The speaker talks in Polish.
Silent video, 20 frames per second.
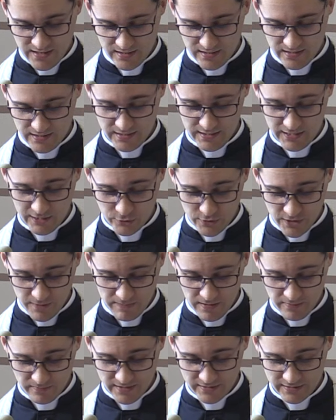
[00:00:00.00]
e, i który
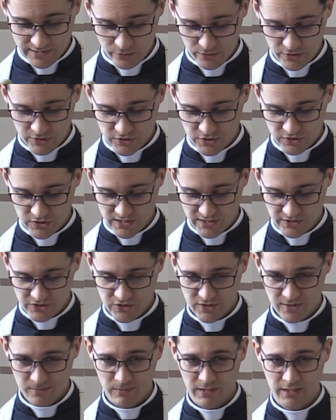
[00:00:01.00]
pamiętał jeszcze
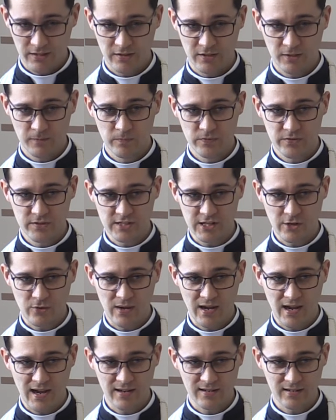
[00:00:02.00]
czasy, kiedy
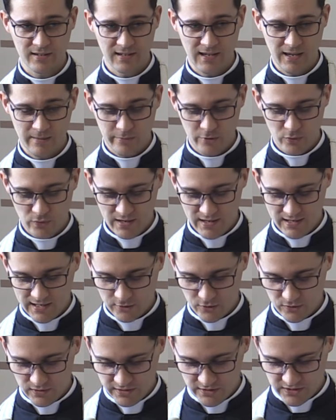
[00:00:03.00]
cała Anglia była
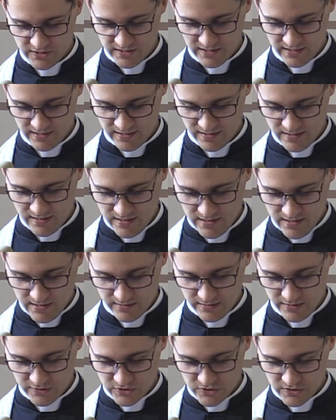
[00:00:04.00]
katolicka,
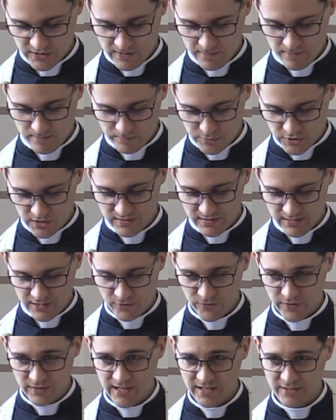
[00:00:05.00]
jeszcze przed
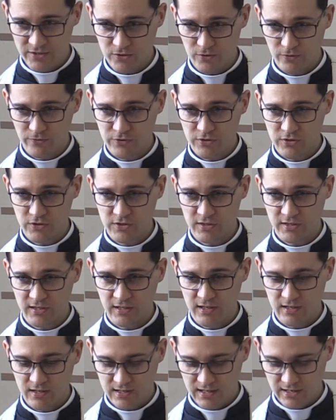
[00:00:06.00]
likwidacją
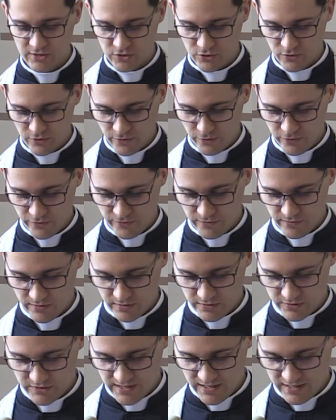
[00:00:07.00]
wszystkich klasztorów
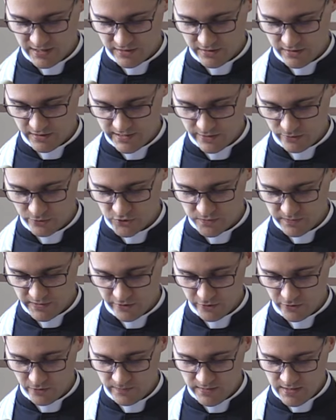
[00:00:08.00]
za Henryka
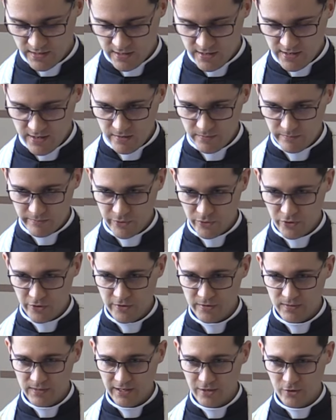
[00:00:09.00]
VIII. Był
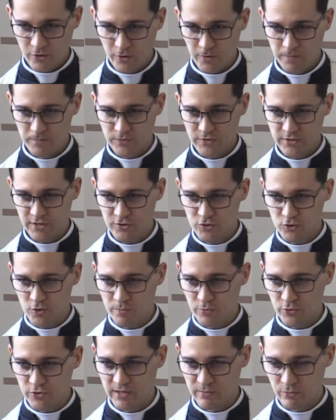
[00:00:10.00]
on jako dziecko,
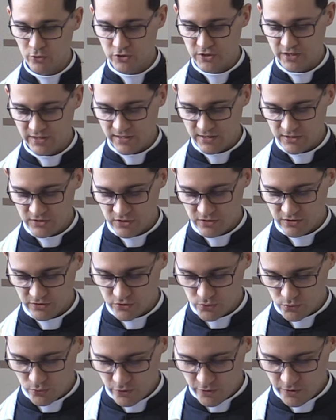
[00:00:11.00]
później młodzieniec,
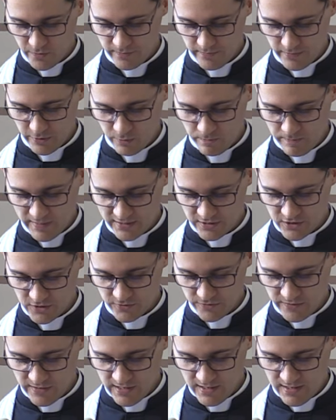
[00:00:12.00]
sługą
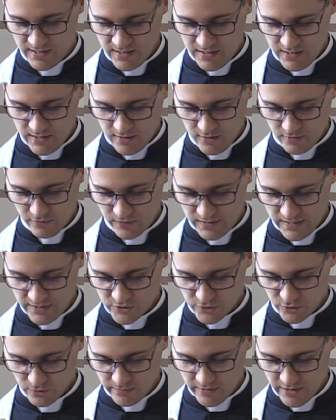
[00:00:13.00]
opactwa w
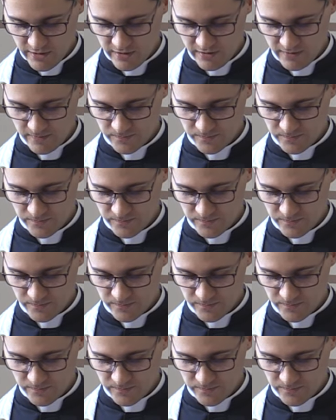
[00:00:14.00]
Glastonbury.